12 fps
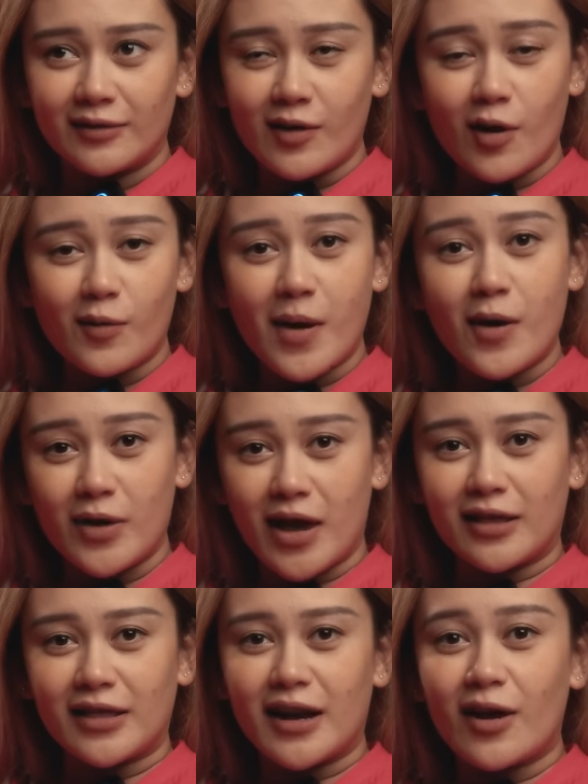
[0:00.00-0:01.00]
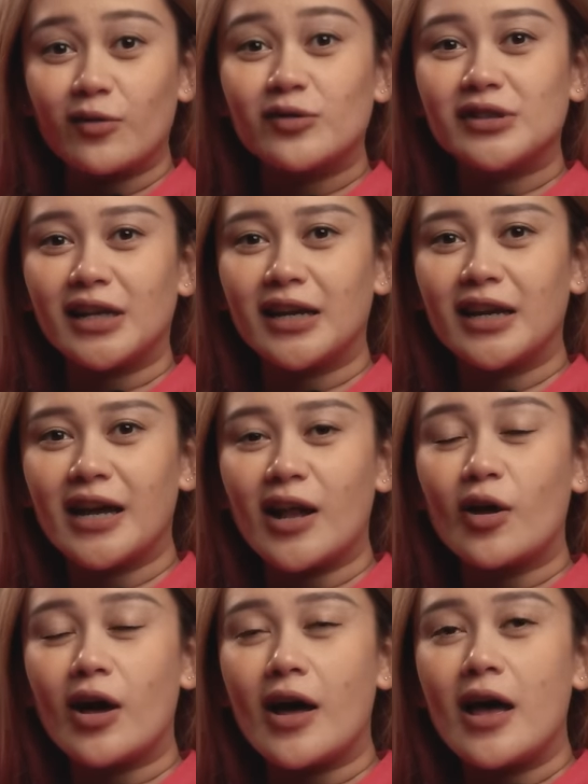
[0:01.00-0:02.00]
Kalau mau ya ntar aku share deh
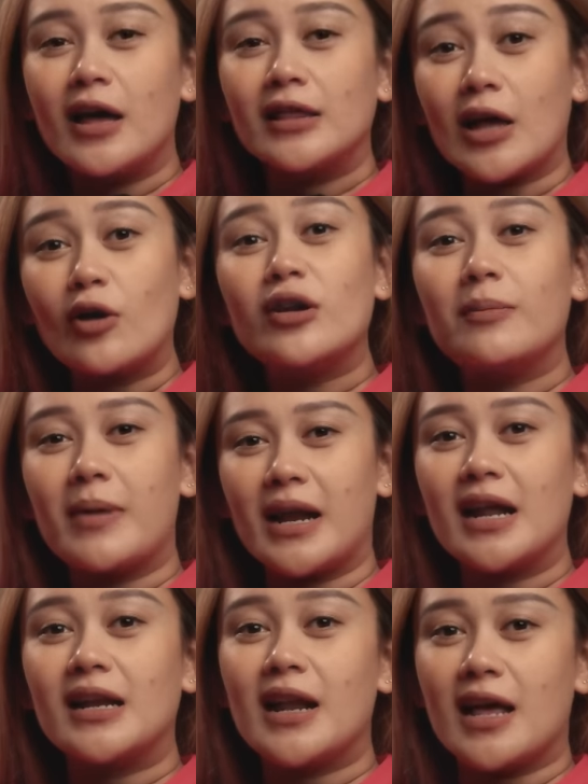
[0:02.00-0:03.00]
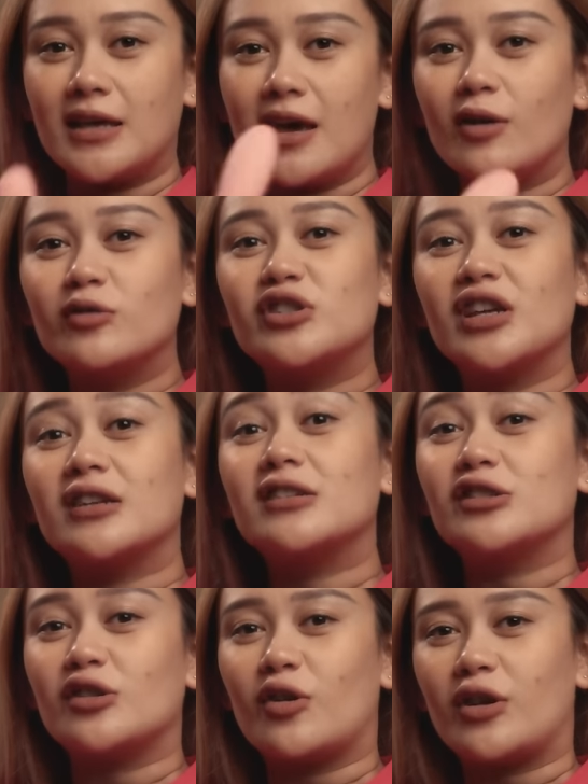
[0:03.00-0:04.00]
kalau tahun depan ada lagi aku share
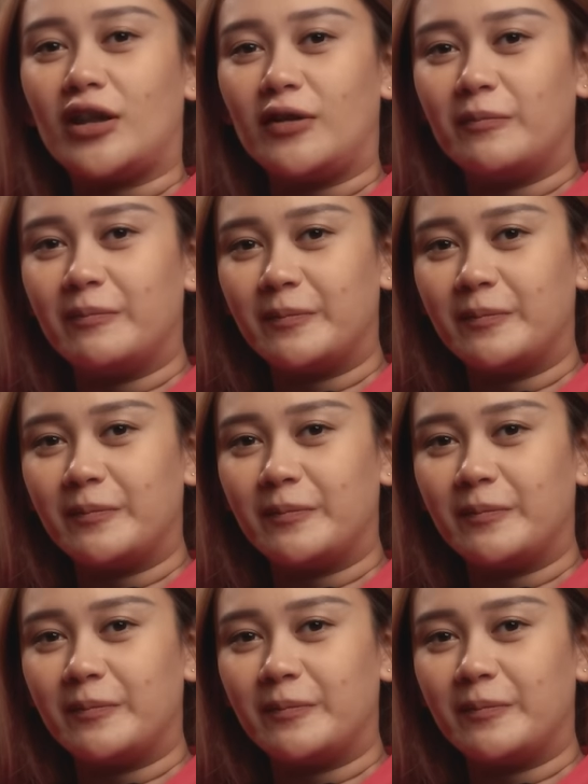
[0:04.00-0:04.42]
di story.